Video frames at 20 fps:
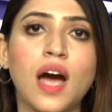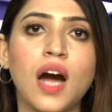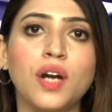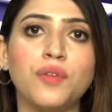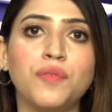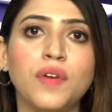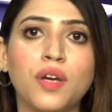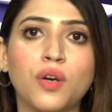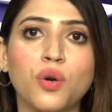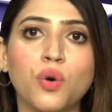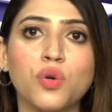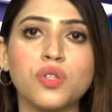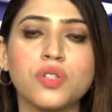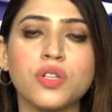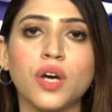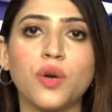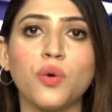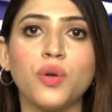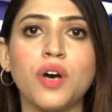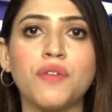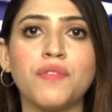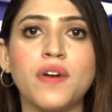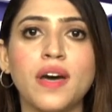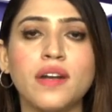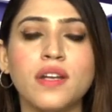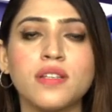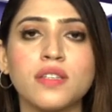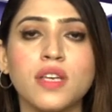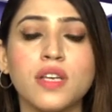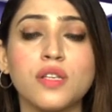आठवें रोज कोरोना
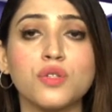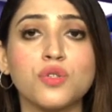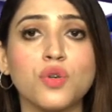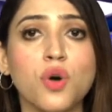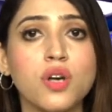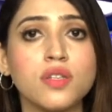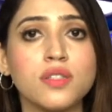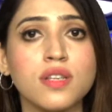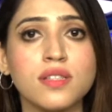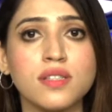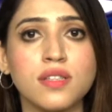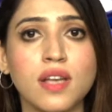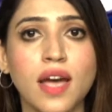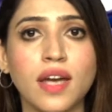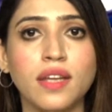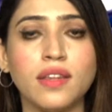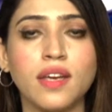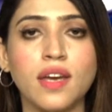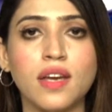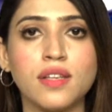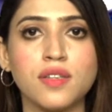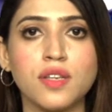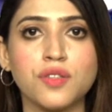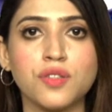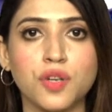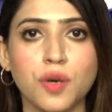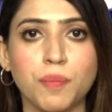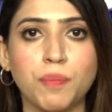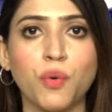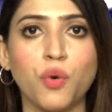वायरस के 100 से जायद केसेस
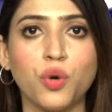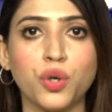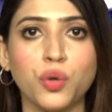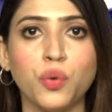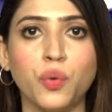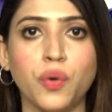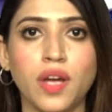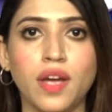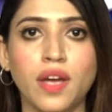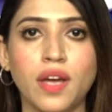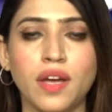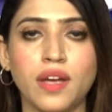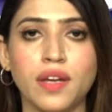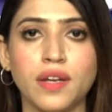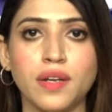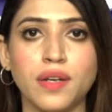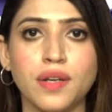रिपोर्ट हुए हैं